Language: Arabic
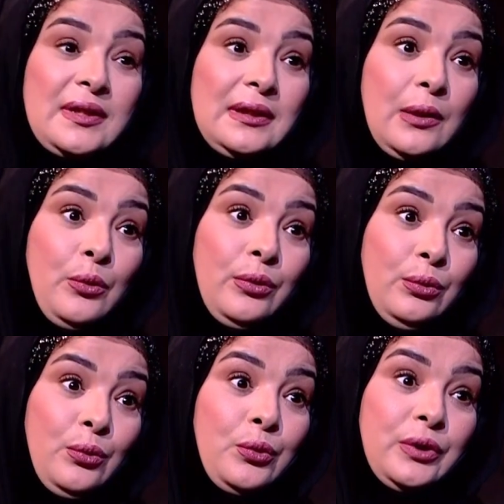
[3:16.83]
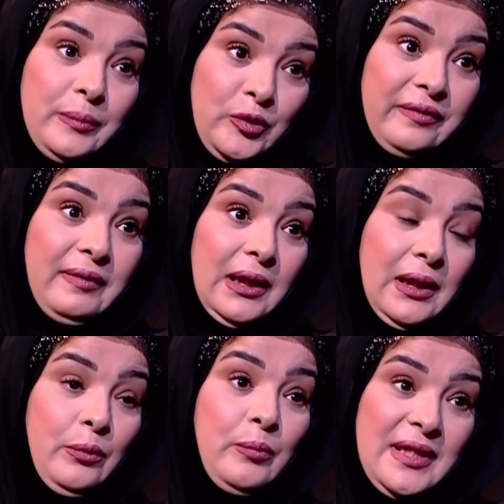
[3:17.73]
ده كله كنت متفائله
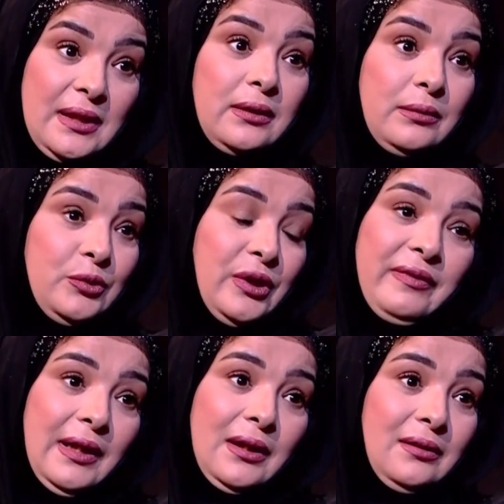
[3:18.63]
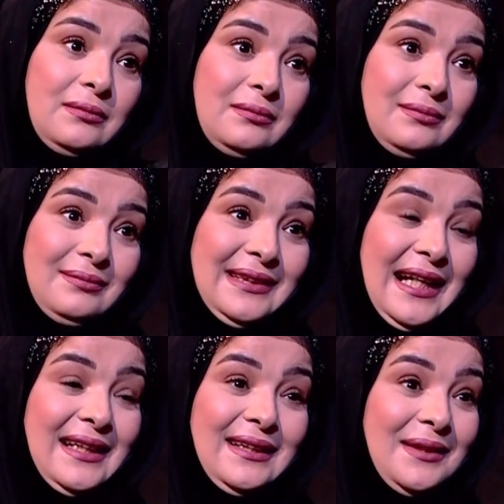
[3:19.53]
وما زلت متفائله
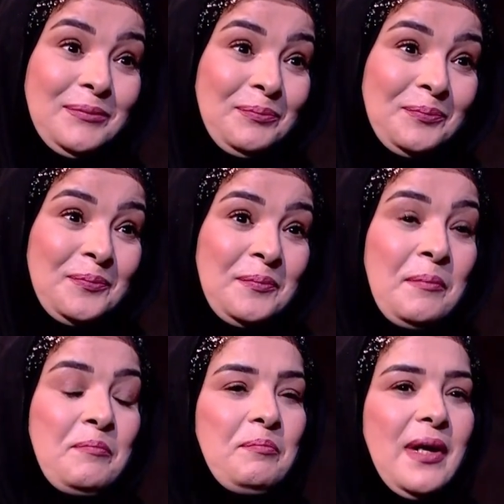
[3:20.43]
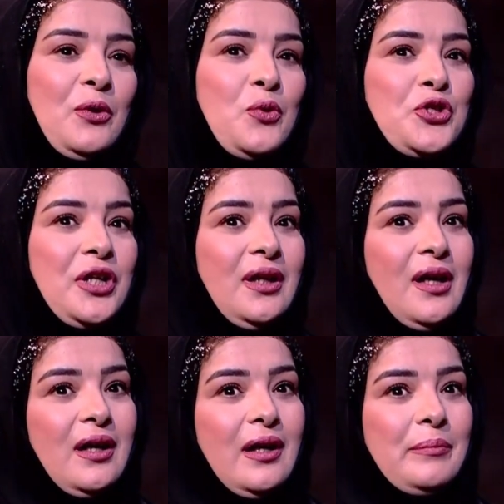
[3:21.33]
يعني ملهوش
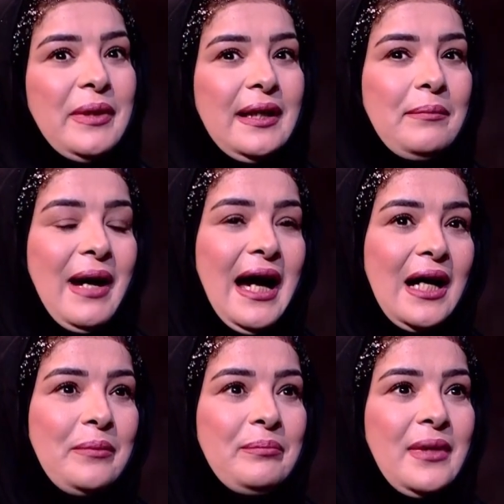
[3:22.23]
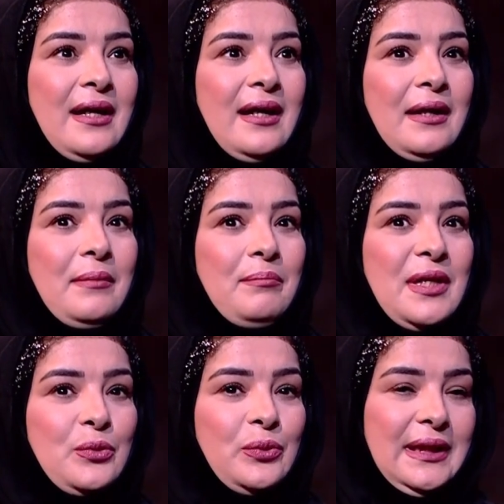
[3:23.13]
علاقه بحجم
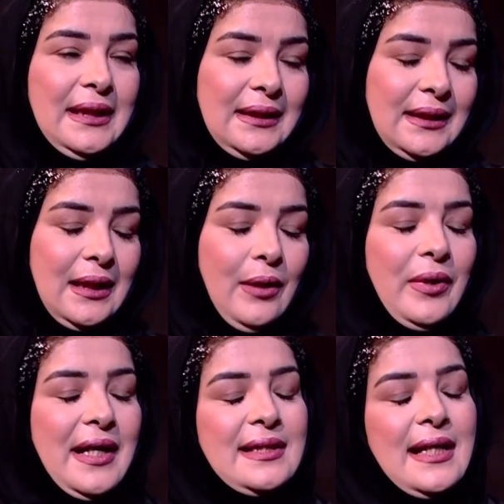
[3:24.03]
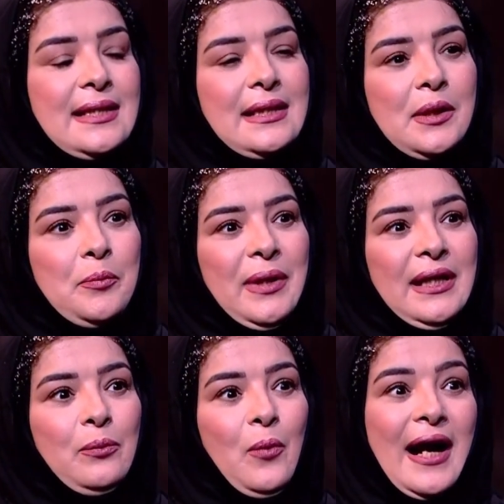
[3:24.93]
مسؤوليتك او احساسك
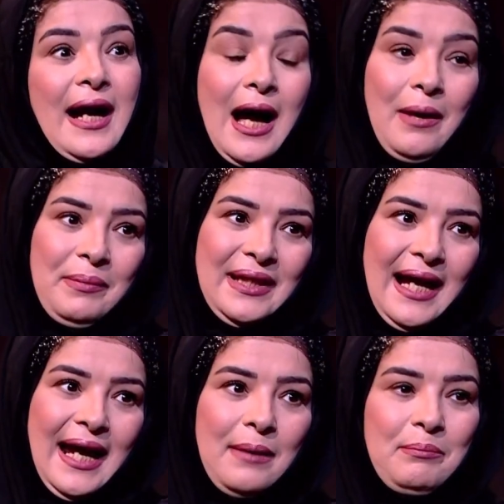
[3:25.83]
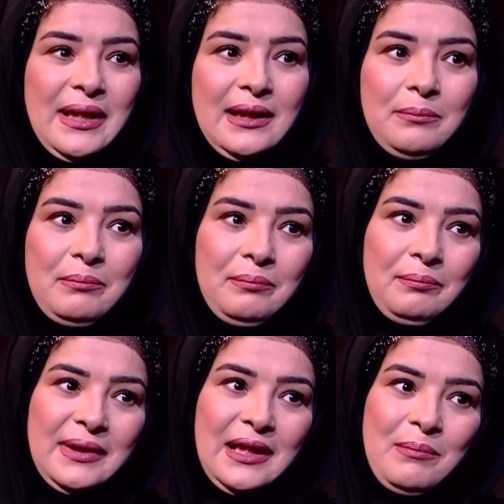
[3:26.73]
بالوجع من من
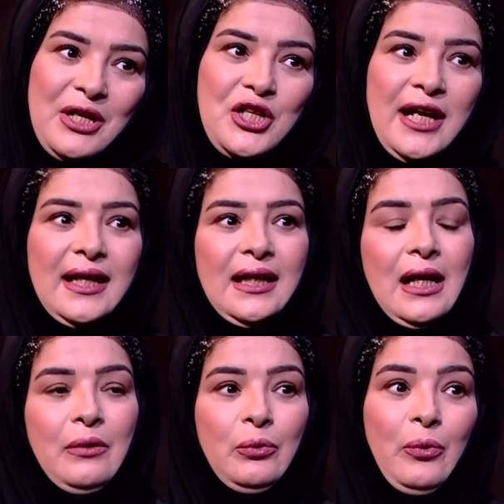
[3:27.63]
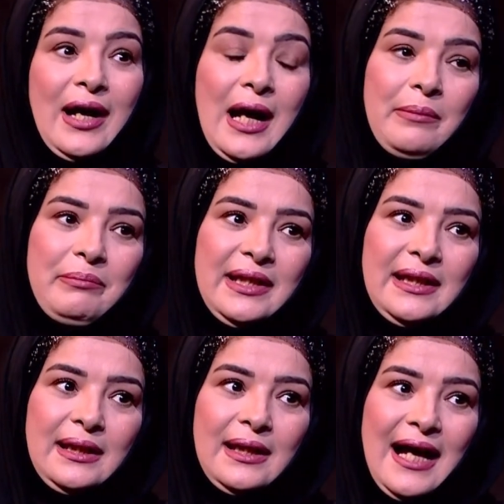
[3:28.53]
من المشاكل او الوجع من
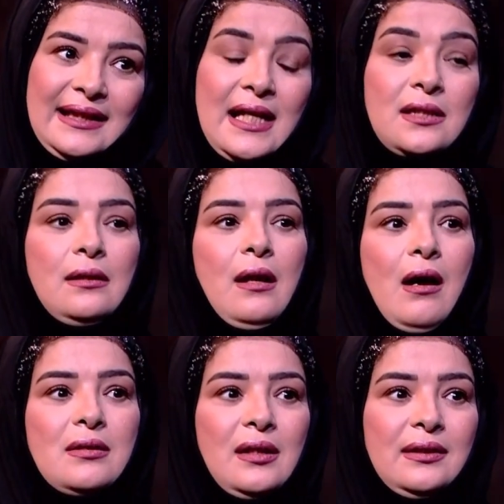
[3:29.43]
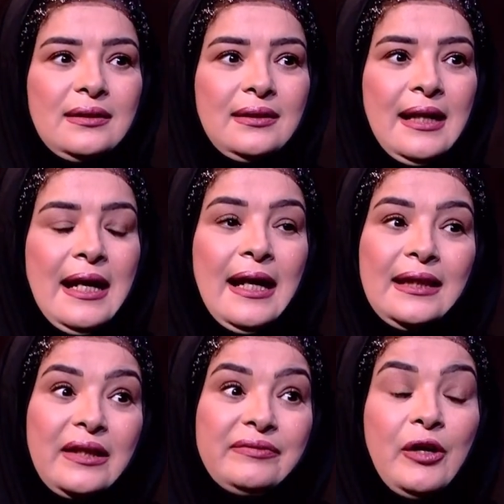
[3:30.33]
الاحداث اللي حصلت
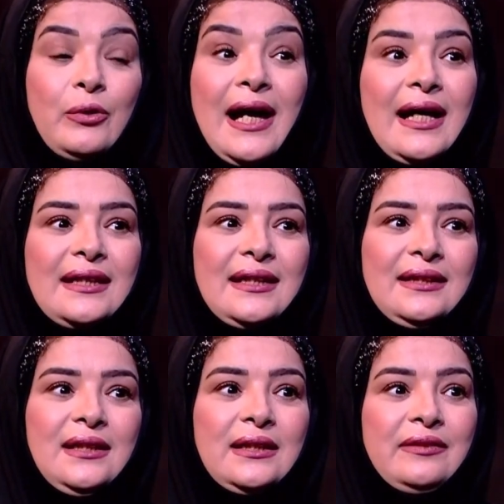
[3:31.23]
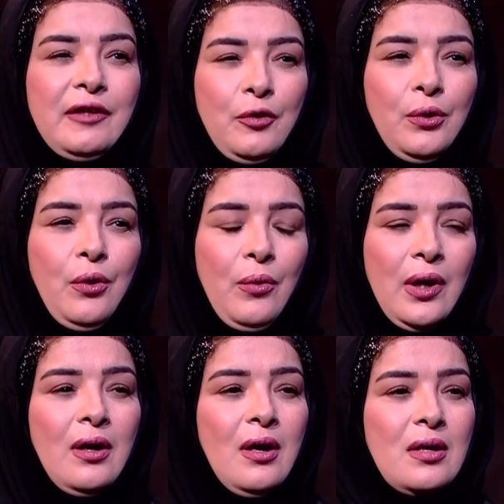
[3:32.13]
التفاؤل حاجه تانية التفاؤل هو
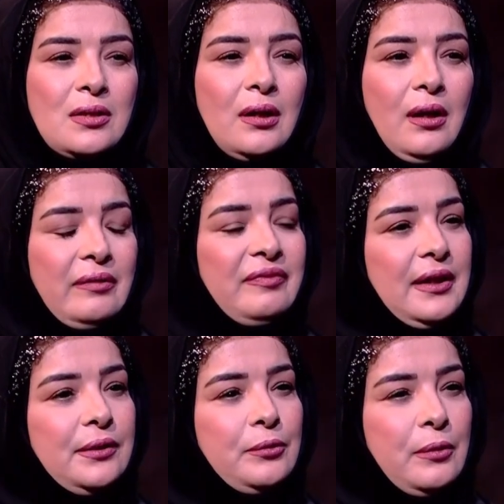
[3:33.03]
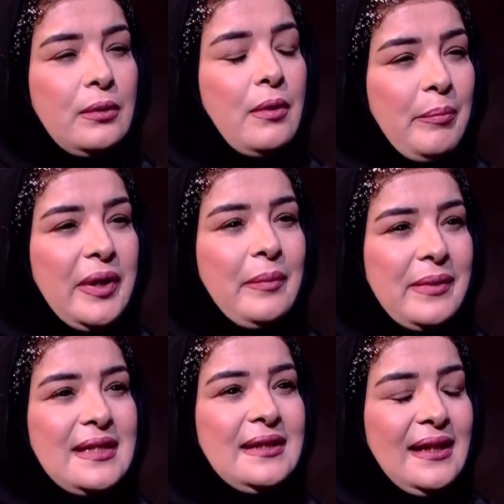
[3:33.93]
ثقه في انه ربنا
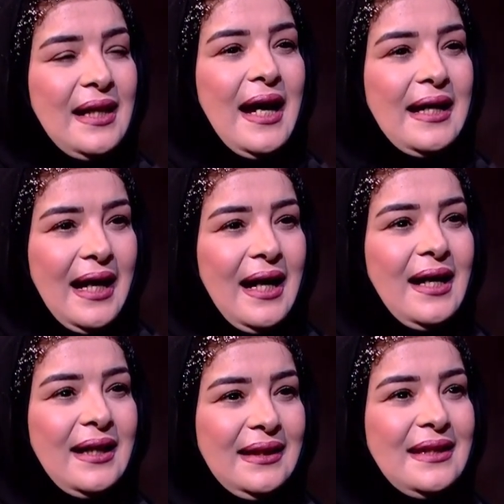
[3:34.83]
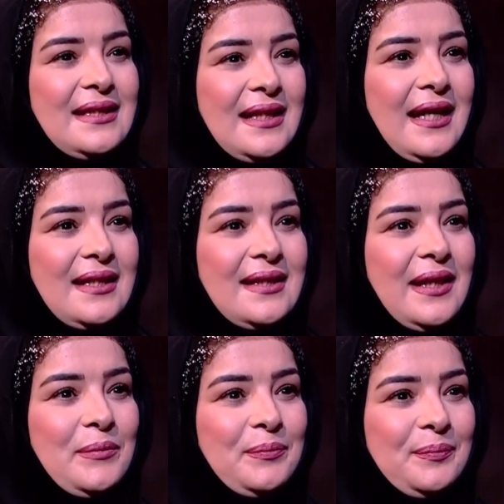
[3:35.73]
باذن الله هيحقق اللي انت عايزاه لما